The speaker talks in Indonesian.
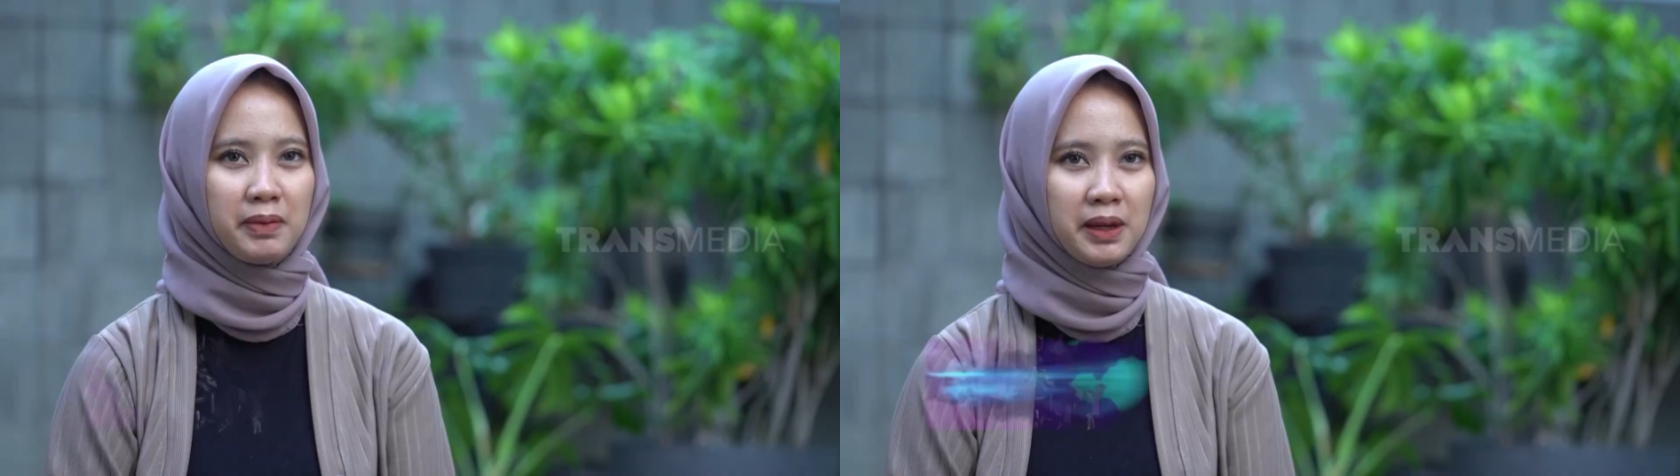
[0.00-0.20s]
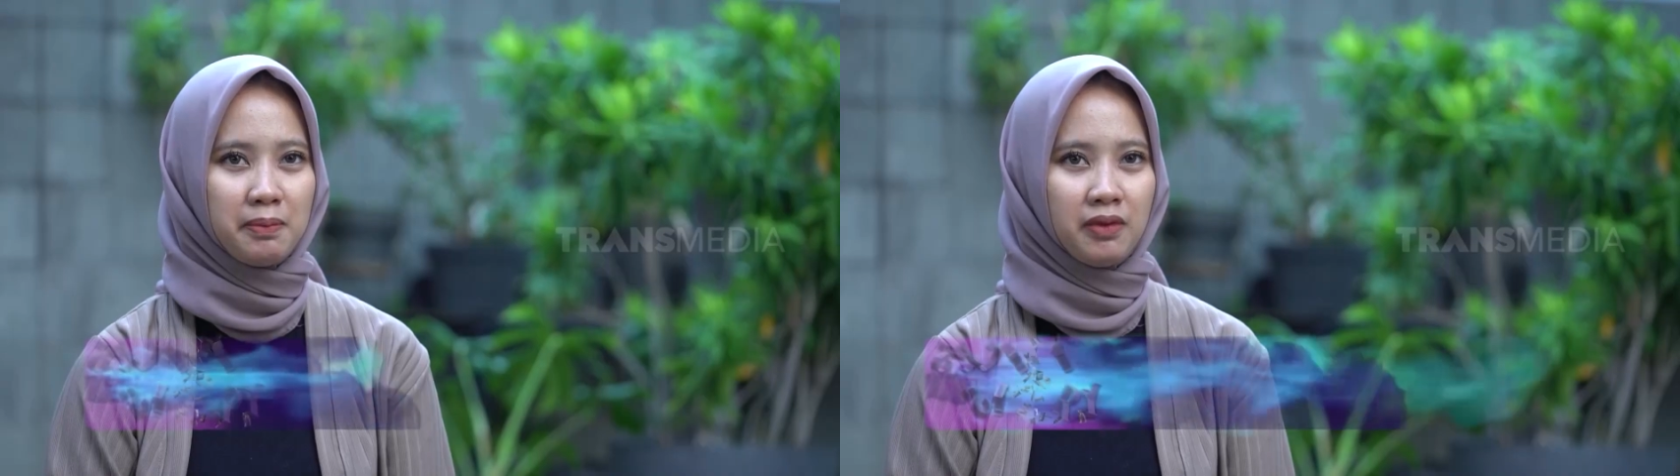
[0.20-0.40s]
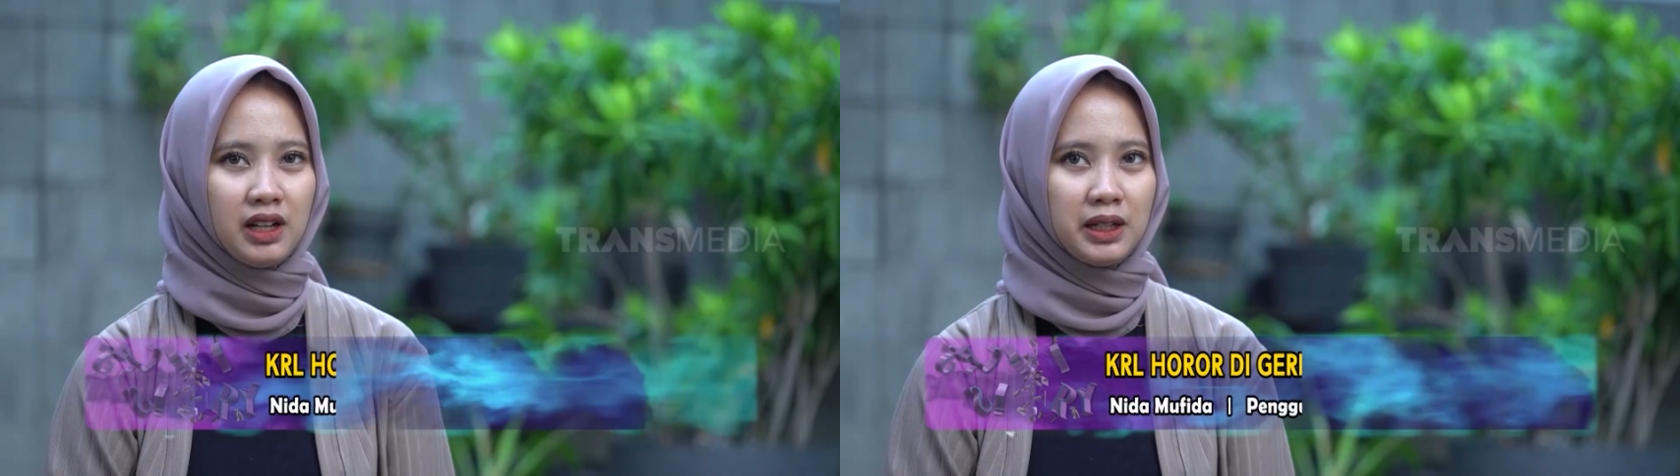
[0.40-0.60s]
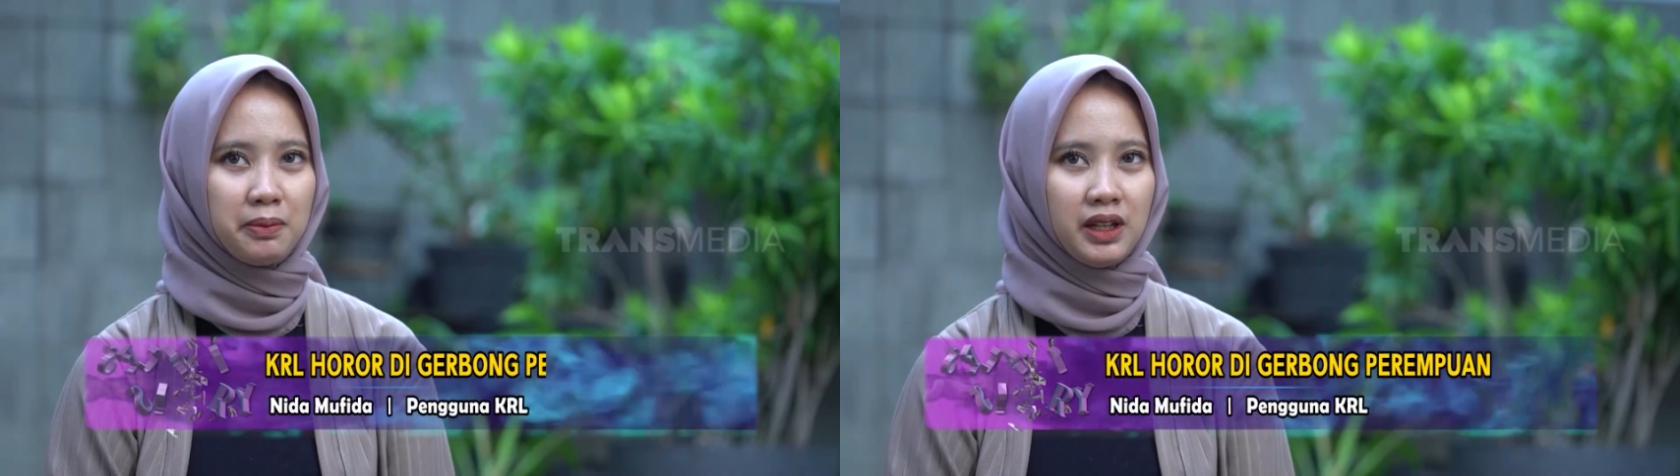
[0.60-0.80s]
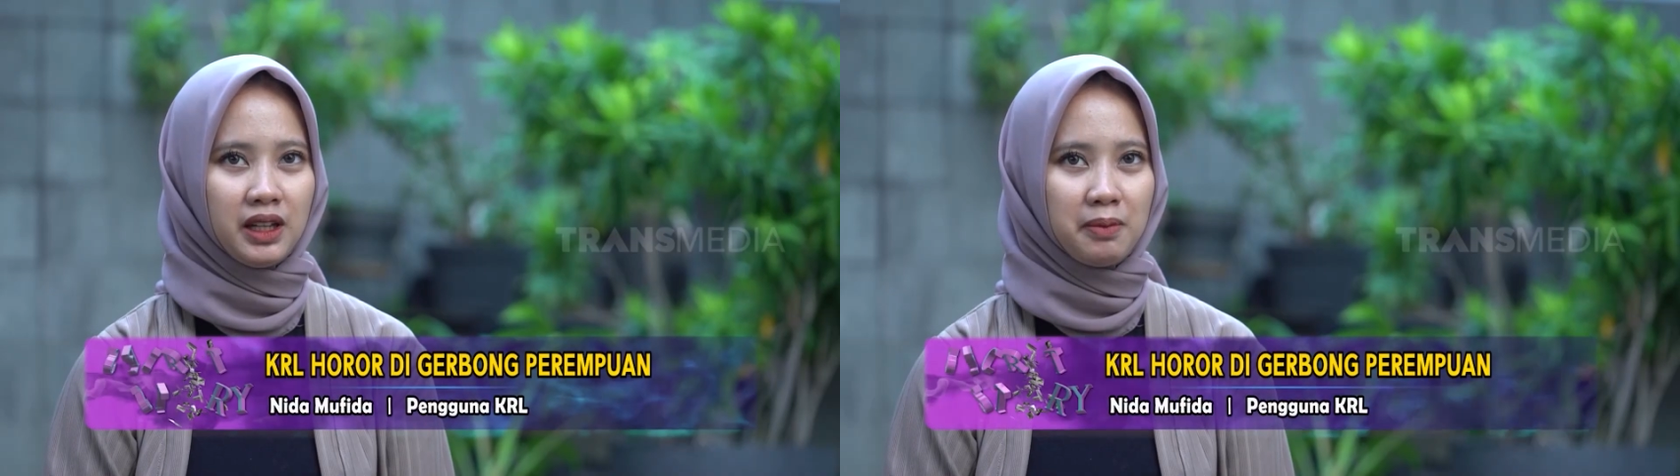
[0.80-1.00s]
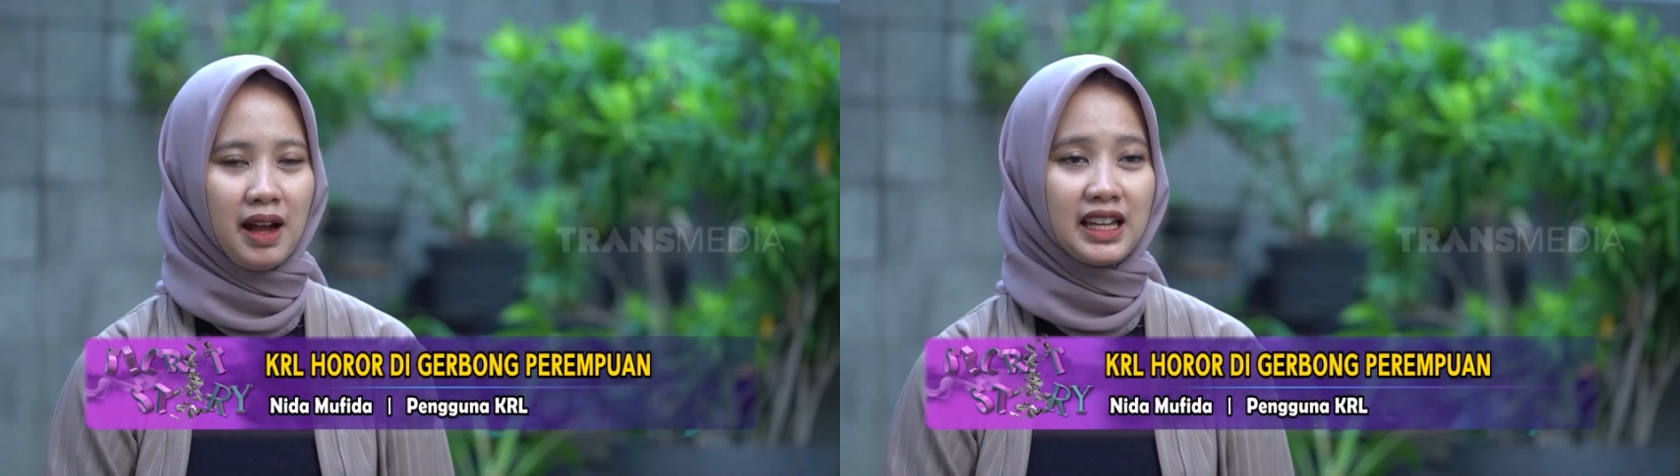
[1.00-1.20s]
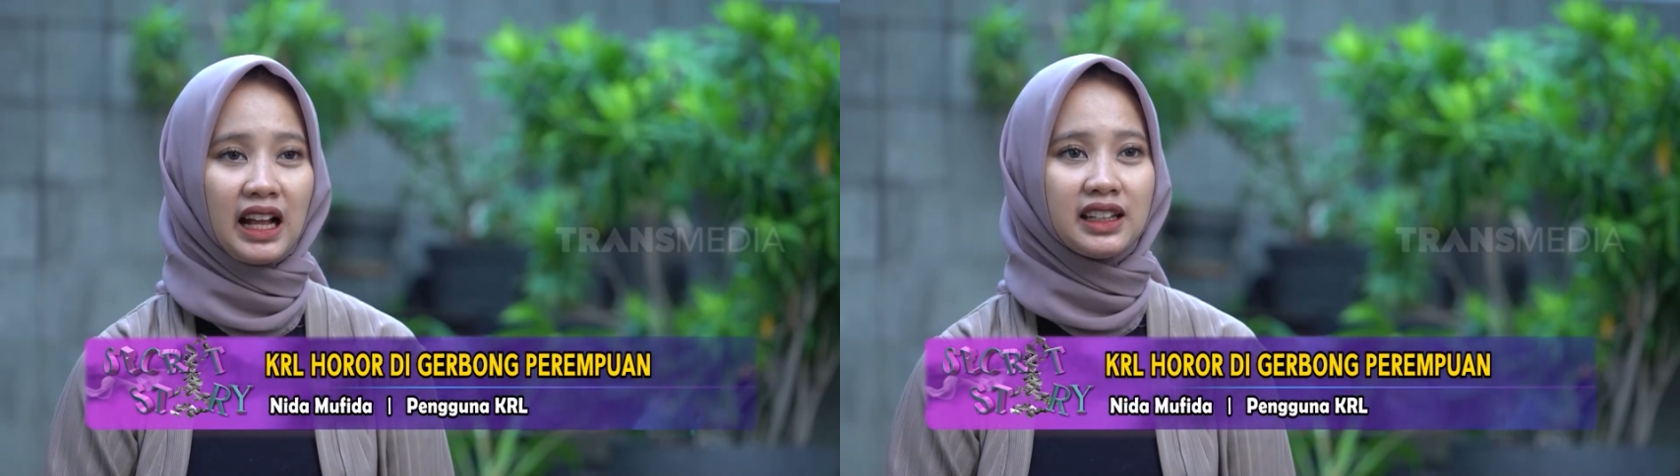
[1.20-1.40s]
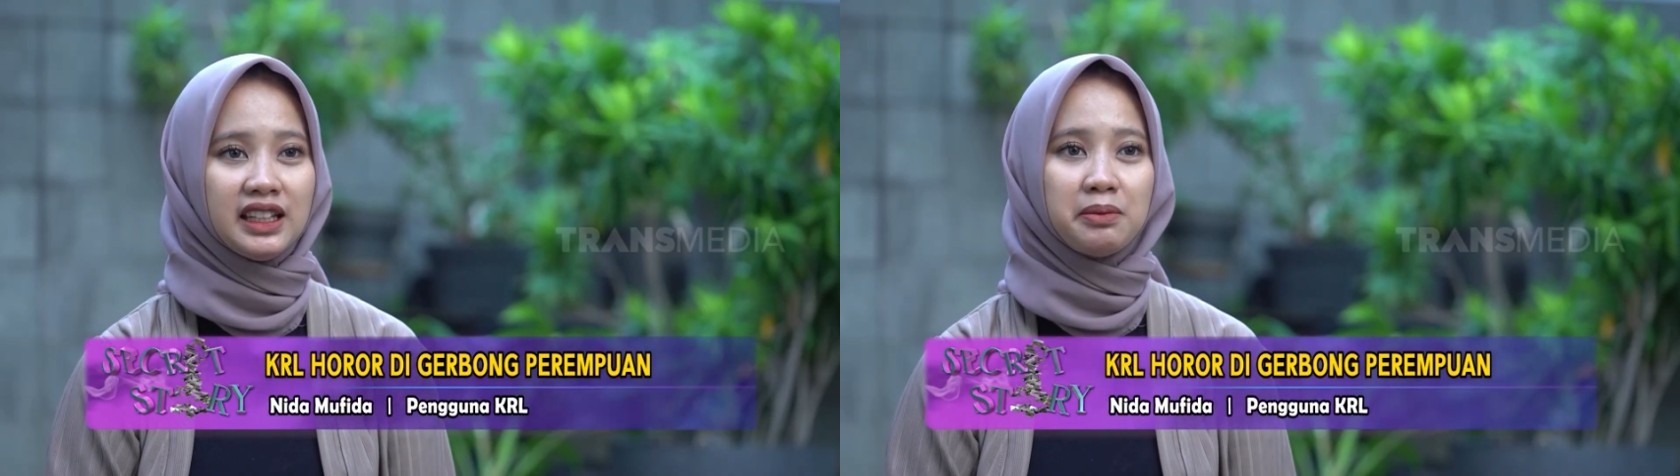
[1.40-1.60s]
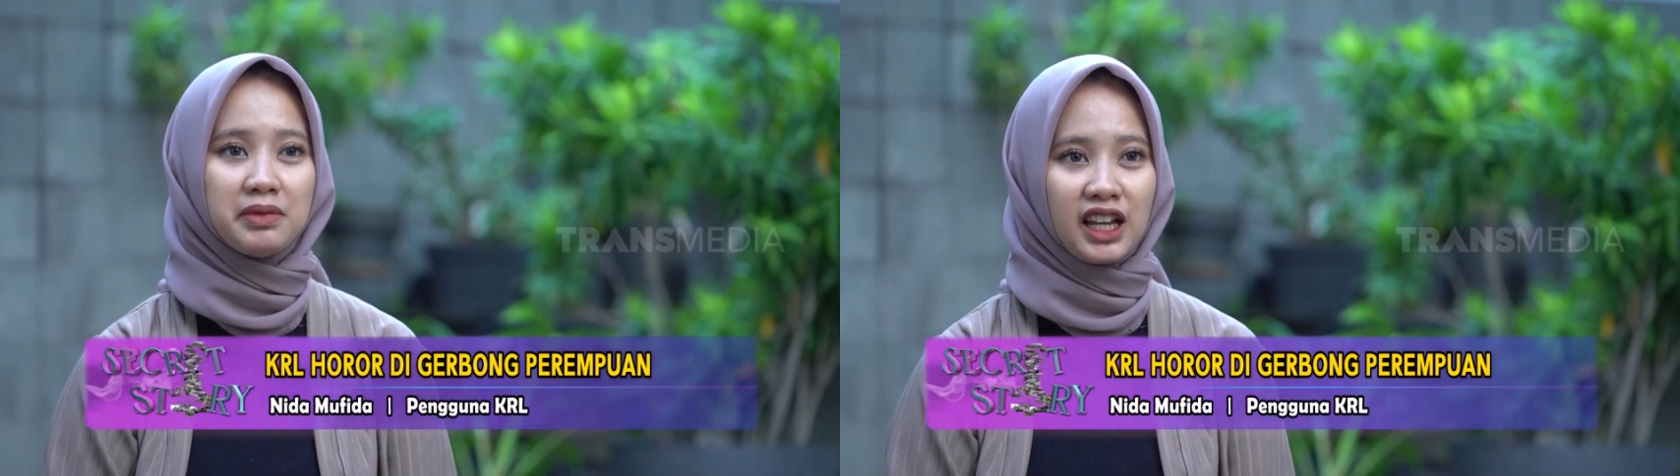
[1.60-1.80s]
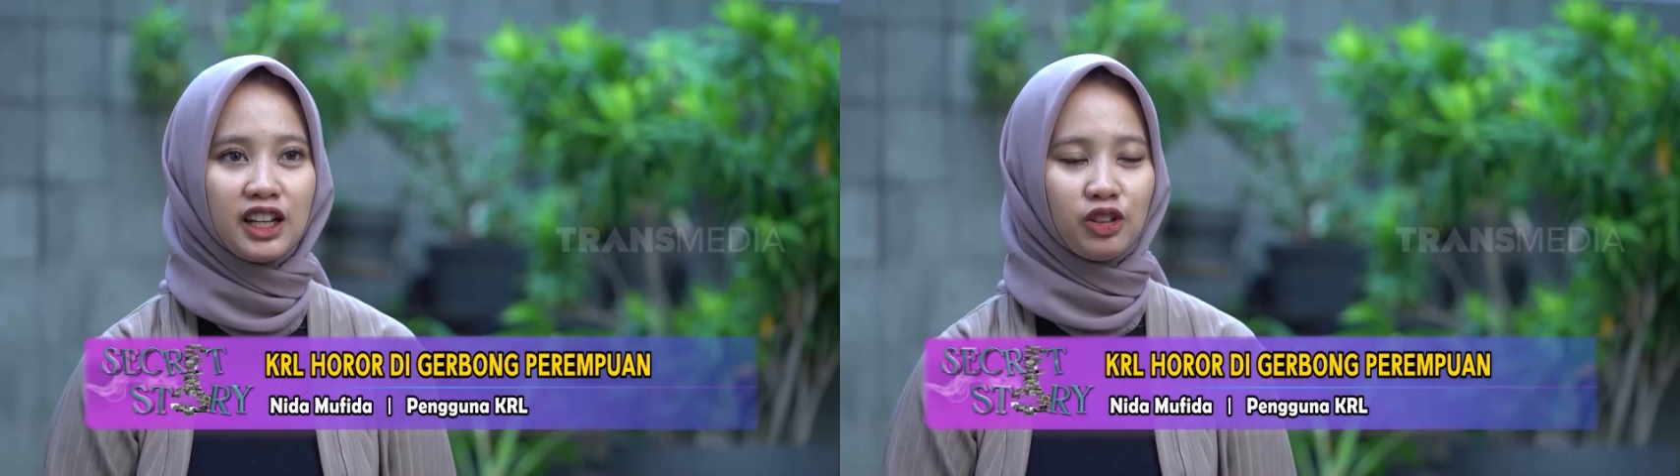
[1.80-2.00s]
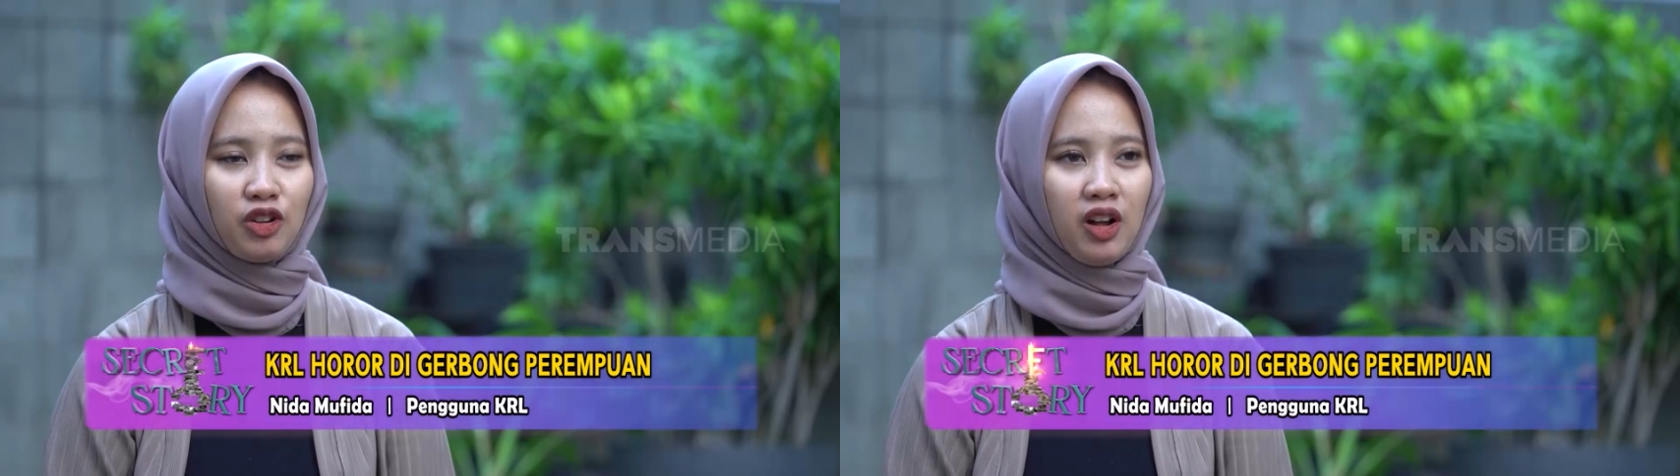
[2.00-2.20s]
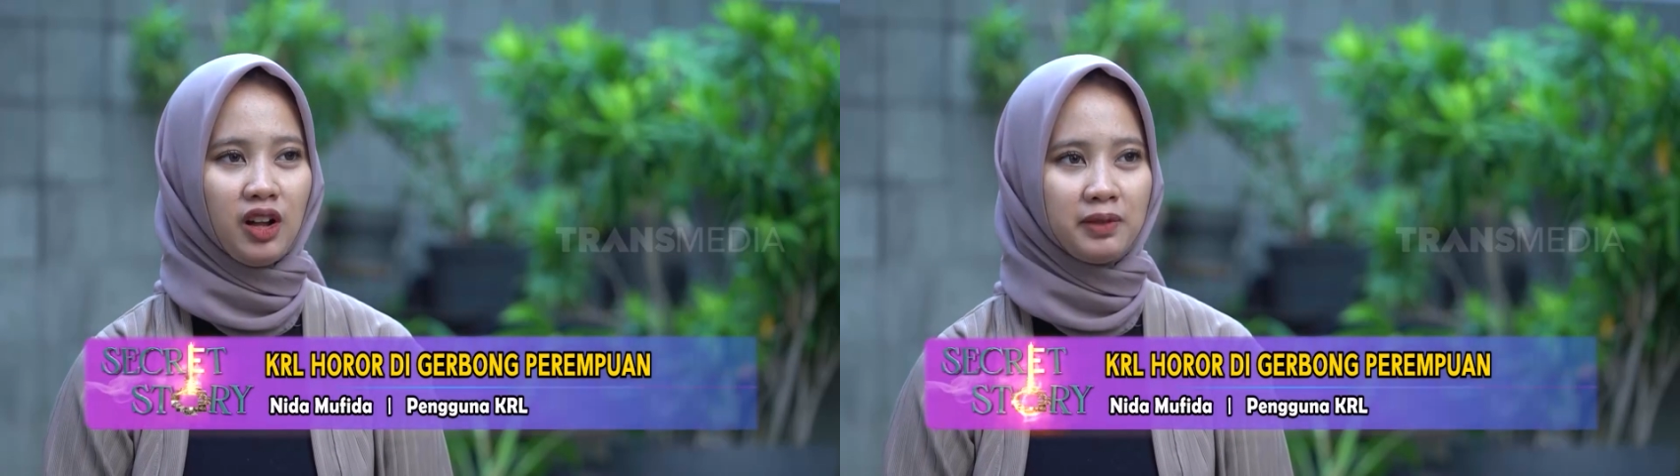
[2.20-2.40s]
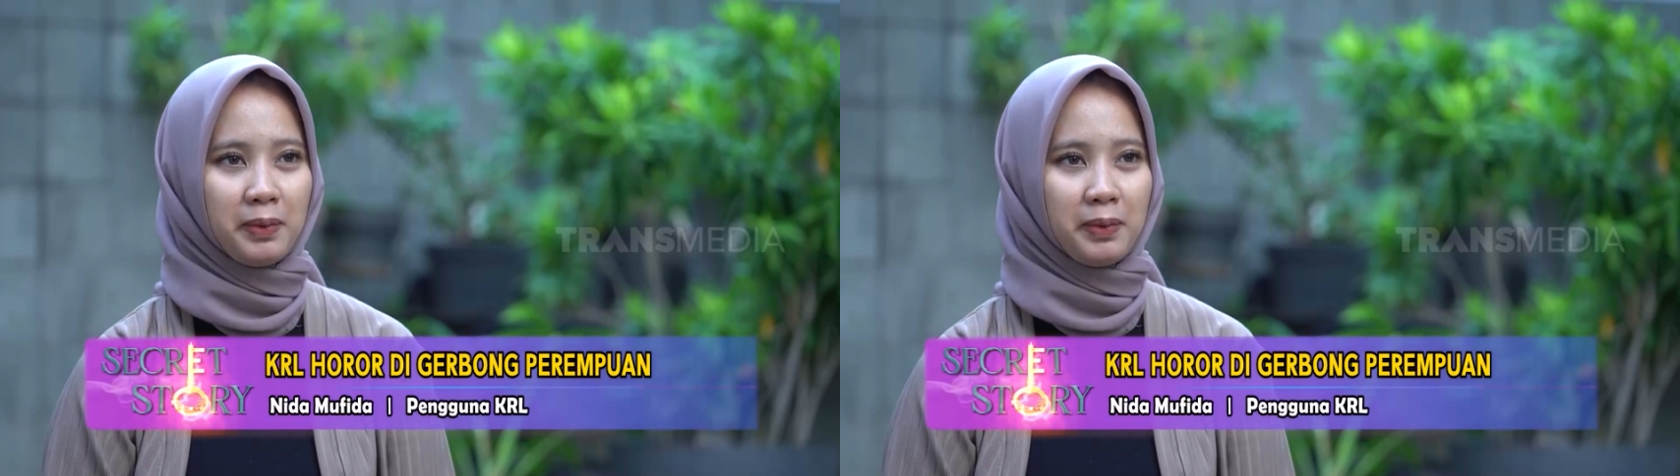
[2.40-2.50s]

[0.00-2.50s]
lebih lebih banyak diemnya gitu kok